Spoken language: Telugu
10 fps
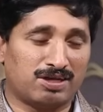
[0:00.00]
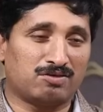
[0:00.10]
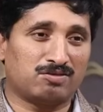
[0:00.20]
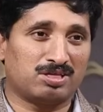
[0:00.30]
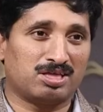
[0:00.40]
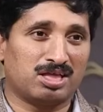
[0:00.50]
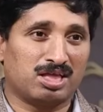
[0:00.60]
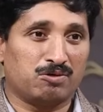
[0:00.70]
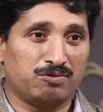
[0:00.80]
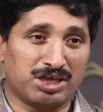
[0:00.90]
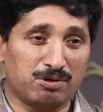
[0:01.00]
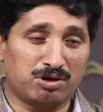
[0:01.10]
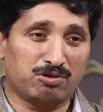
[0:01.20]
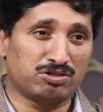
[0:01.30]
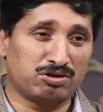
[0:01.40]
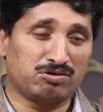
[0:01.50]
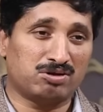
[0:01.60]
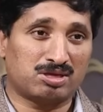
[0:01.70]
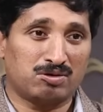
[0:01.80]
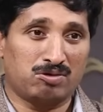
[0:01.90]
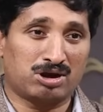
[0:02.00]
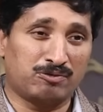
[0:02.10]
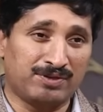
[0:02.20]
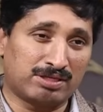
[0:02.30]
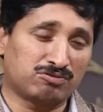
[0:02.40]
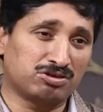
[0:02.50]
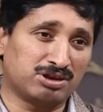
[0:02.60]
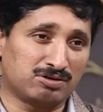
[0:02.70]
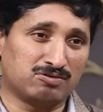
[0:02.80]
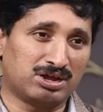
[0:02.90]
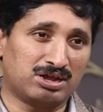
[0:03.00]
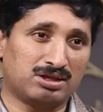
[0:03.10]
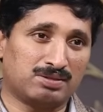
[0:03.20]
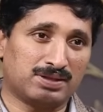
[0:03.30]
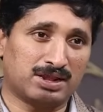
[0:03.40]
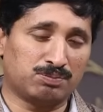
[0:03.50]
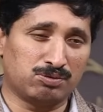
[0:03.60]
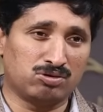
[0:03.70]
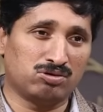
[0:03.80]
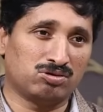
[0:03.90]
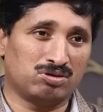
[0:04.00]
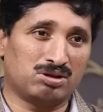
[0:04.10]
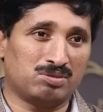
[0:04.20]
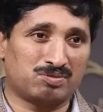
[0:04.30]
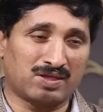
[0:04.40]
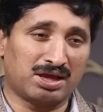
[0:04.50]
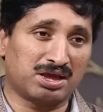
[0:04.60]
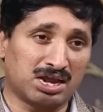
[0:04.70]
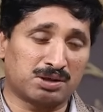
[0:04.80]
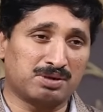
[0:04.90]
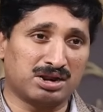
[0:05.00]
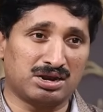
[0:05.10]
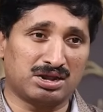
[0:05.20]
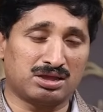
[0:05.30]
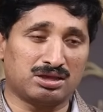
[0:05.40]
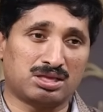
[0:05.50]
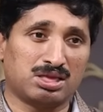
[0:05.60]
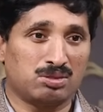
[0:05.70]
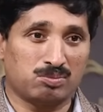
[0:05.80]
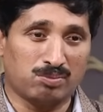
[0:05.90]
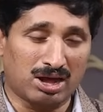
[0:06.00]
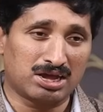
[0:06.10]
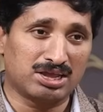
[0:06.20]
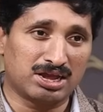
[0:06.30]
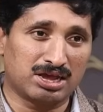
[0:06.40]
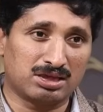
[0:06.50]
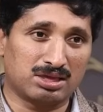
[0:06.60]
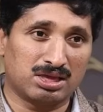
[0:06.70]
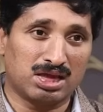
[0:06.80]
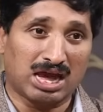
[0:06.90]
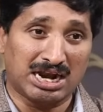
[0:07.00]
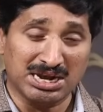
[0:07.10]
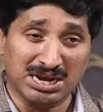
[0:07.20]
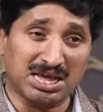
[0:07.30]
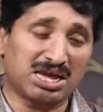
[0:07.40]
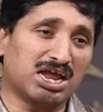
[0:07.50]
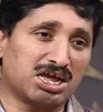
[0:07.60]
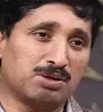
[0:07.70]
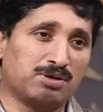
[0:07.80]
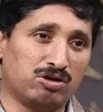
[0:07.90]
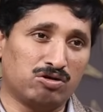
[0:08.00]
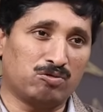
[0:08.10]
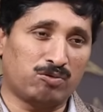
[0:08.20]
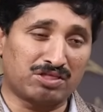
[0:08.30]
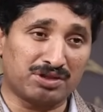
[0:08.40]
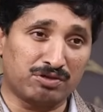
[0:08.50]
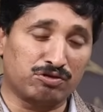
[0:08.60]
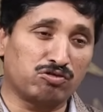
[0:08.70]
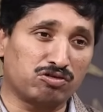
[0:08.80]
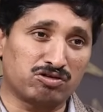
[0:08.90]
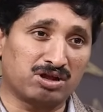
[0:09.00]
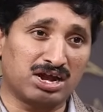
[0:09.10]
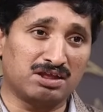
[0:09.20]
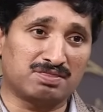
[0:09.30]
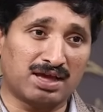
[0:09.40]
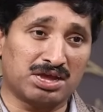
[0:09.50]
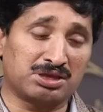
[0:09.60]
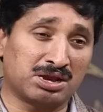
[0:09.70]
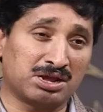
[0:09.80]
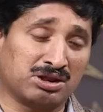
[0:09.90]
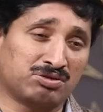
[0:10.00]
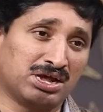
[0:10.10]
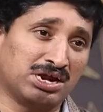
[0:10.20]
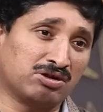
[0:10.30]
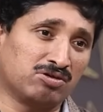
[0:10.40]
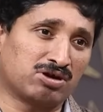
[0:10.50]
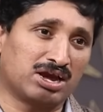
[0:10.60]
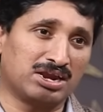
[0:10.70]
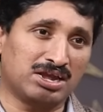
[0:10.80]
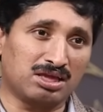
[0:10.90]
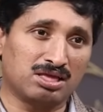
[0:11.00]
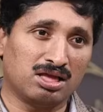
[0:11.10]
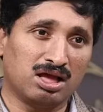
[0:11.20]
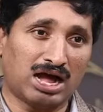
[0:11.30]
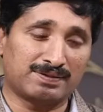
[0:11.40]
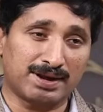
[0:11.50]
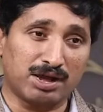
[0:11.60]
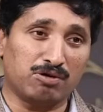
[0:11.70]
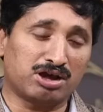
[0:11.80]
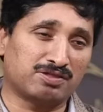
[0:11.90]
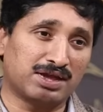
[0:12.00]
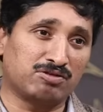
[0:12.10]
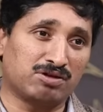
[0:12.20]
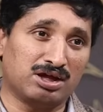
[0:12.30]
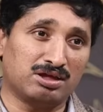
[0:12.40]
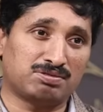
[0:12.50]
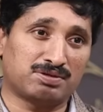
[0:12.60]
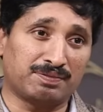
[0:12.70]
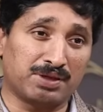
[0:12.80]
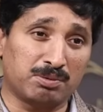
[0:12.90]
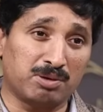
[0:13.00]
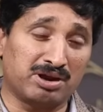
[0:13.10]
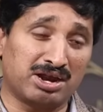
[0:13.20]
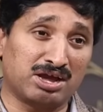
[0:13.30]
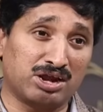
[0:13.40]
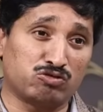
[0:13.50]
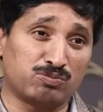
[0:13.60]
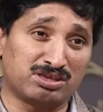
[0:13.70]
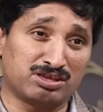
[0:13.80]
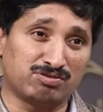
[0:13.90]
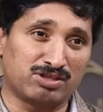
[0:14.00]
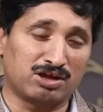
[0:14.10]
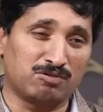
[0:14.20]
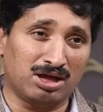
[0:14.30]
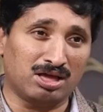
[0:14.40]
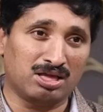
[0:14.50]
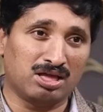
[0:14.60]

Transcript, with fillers: సార్ విజయవాడ వరదలు ఒక దశకు వచ్చినట్టున్నాయి దాదాపు సహాయ కార్యక్రమాలన్నీ బాగా జరిగాయి అన్ని కార్యక్రమాల్లో వరదను ఎదుర్కోవటంలో కానీ సహాయ చరిక చేయటంలో కానీ అతడే ఒక సైన్యంలో చంద్రబాబు నాయుడు గారు చూపించిన తెగువ